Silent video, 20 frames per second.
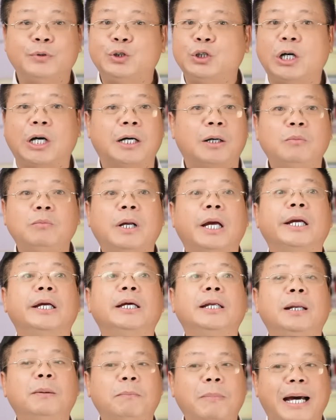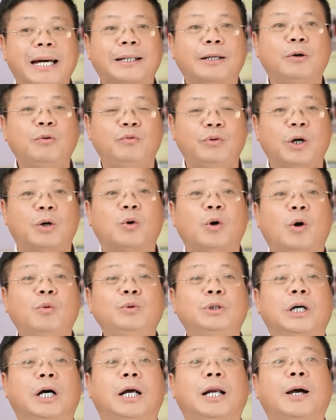Trời không để ý đến bạn đâu, việc của
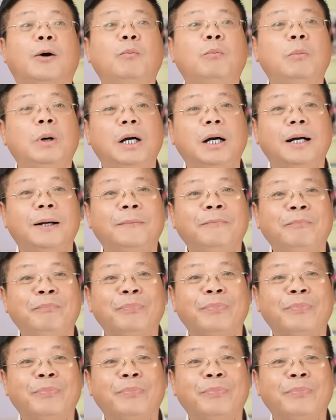ông trời là ông mưa.